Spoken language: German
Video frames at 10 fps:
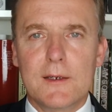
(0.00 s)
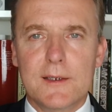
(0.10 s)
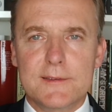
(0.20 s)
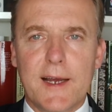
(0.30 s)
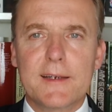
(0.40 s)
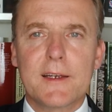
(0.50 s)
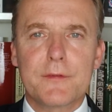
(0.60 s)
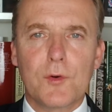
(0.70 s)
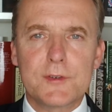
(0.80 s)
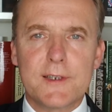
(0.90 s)
Dass der
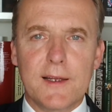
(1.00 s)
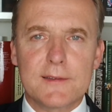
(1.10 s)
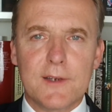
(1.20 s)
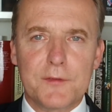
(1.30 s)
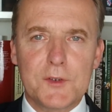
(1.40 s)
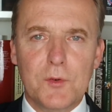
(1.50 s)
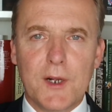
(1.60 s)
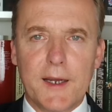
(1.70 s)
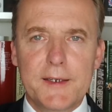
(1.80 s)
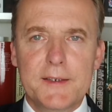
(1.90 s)
Angriff Russlands auf die
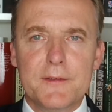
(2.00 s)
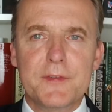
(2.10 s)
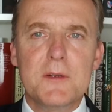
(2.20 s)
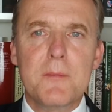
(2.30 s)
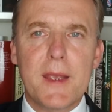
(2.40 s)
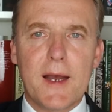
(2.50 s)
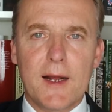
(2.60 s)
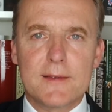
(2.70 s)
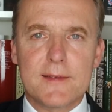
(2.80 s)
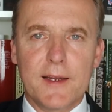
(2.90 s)
Ukraine viel mehr
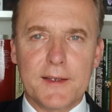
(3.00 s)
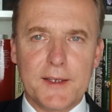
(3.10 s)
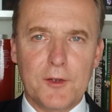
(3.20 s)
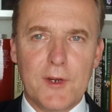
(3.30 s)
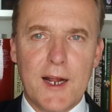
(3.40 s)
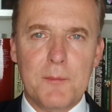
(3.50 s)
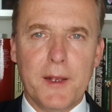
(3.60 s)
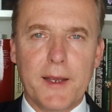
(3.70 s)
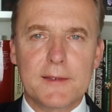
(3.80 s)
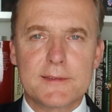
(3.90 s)
als ein regional
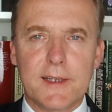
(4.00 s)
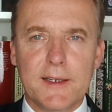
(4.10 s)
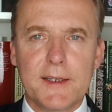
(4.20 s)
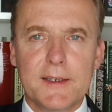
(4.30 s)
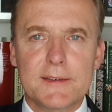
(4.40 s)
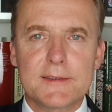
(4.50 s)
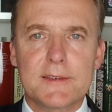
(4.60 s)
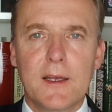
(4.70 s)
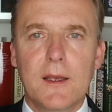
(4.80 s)
begrenzter Krieg ist,